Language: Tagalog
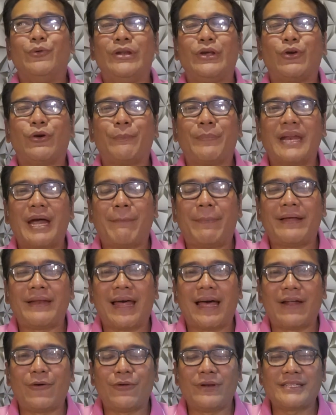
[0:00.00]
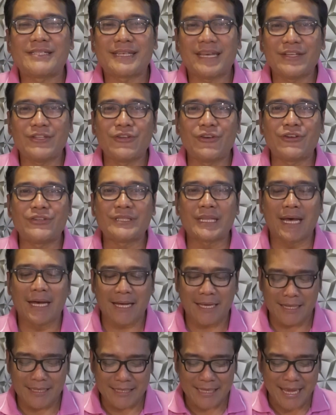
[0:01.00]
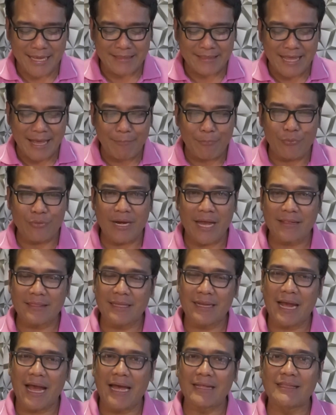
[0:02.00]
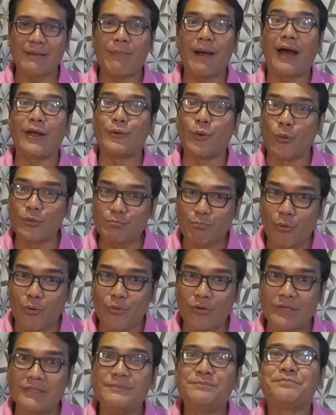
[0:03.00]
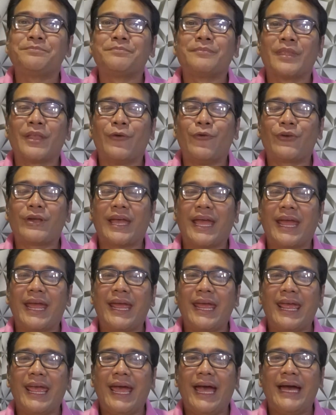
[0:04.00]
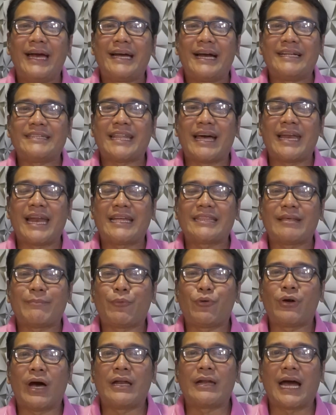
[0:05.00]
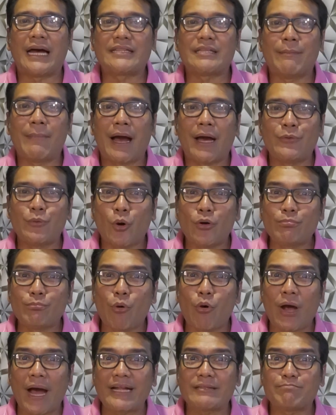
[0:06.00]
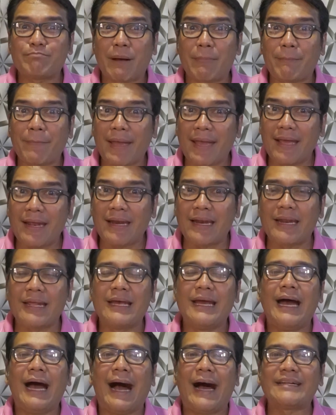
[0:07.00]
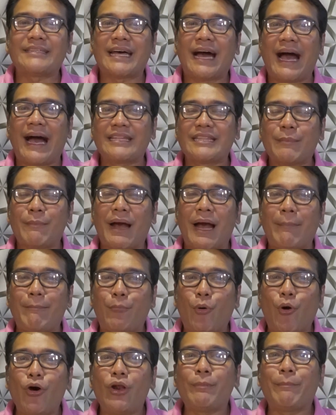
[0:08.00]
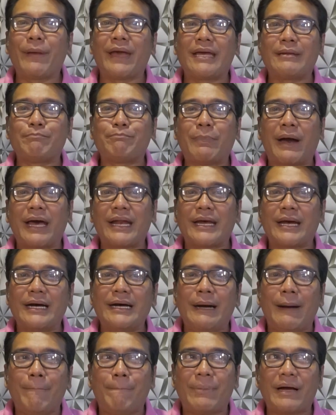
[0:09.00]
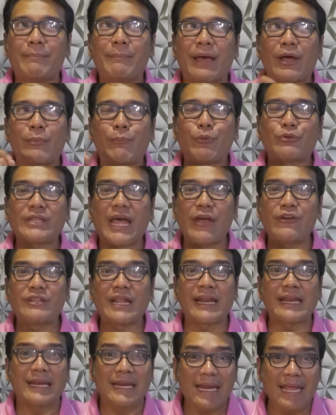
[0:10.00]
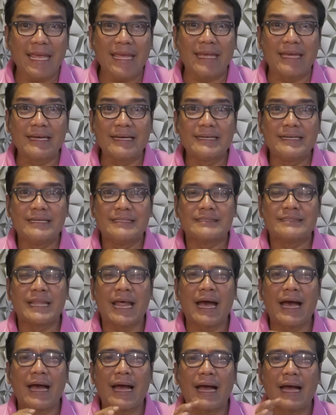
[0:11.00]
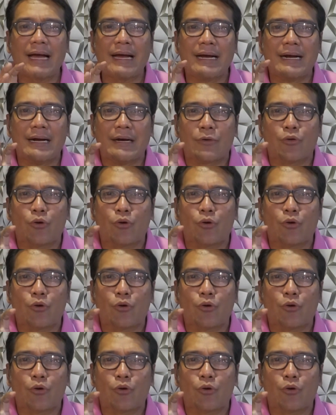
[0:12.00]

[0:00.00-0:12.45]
muli kong pinapala ulit sa inyo na ihanda po natin ang ating mga notebook. Okay? Handa natin po ang ating mga notebook at papel at ang ating mga ballpen para pag meron po tayo narinig na